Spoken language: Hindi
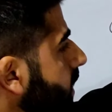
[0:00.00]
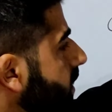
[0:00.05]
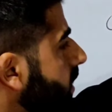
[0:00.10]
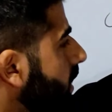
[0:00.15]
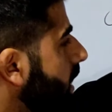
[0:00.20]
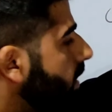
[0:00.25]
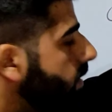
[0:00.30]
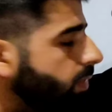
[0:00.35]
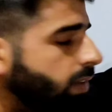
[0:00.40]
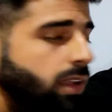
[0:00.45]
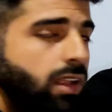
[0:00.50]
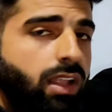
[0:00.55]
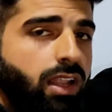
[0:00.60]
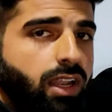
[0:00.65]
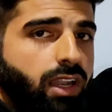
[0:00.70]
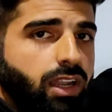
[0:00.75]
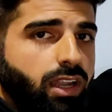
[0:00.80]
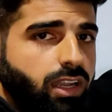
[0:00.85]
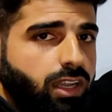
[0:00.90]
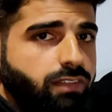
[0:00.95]
फीचर
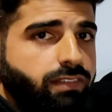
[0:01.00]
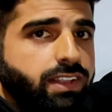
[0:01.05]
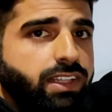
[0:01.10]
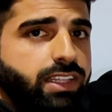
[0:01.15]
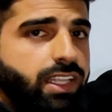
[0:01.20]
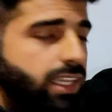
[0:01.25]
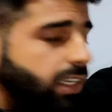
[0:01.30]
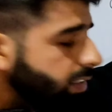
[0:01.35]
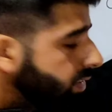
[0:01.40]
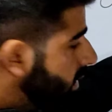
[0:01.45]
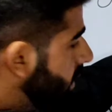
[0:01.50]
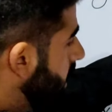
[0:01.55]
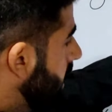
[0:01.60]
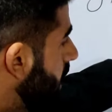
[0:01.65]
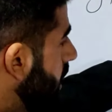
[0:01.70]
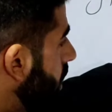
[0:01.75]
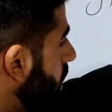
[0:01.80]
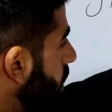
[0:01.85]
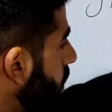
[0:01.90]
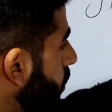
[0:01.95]
ऑफ लिविंग थिंग्स
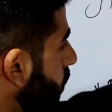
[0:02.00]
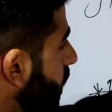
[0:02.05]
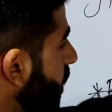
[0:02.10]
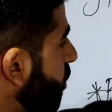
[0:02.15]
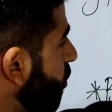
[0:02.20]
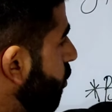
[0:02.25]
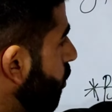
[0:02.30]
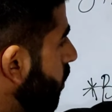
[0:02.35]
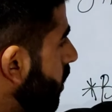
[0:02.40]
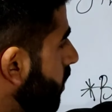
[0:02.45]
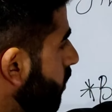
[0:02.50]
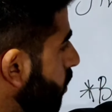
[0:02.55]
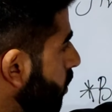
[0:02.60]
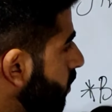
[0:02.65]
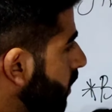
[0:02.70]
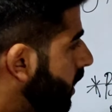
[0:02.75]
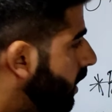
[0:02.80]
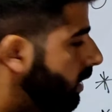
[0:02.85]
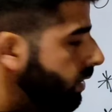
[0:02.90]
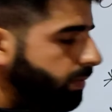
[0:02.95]
विश शो द
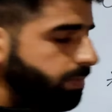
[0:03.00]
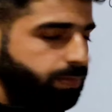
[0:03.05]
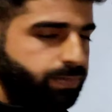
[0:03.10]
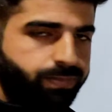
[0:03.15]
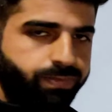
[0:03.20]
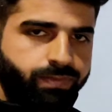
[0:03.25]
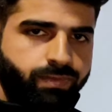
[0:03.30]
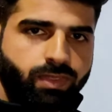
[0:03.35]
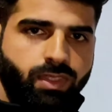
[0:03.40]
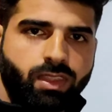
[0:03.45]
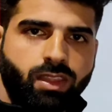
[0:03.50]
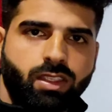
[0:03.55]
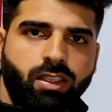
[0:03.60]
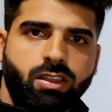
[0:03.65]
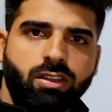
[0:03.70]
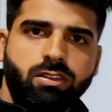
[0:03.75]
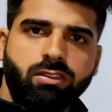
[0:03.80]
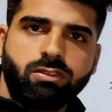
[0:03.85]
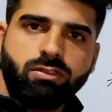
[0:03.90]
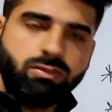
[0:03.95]
moment
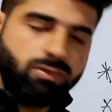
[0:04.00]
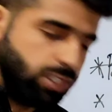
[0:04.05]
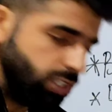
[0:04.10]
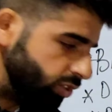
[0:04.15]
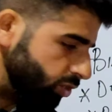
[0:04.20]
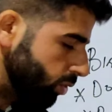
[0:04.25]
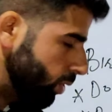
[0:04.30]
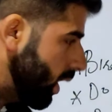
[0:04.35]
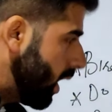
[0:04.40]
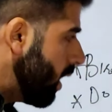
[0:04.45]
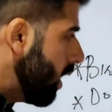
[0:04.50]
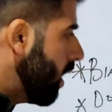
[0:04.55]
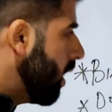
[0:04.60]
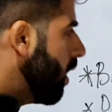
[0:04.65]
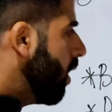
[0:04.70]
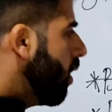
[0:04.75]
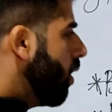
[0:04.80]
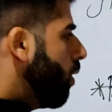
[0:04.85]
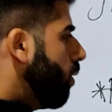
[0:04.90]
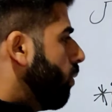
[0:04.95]
विश शो द
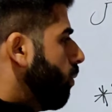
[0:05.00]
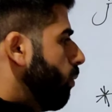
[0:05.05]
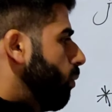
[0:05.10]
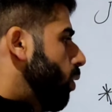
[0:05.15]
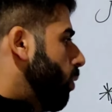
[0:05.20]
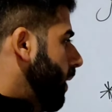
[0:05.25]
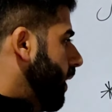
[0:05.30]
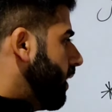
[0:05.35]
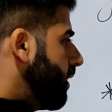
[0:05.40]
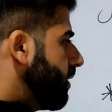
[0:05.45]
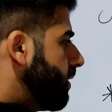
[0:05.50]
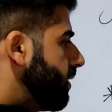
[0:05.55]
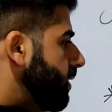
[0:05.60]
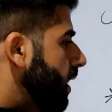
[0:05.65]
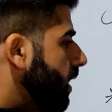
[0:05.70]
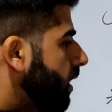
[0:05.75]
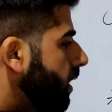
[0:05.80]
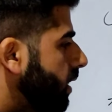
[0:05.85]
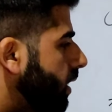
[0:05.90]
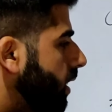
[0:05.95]
मोमेंट
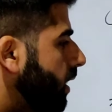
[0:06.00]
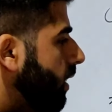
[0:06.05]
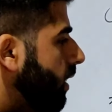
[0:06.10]
सर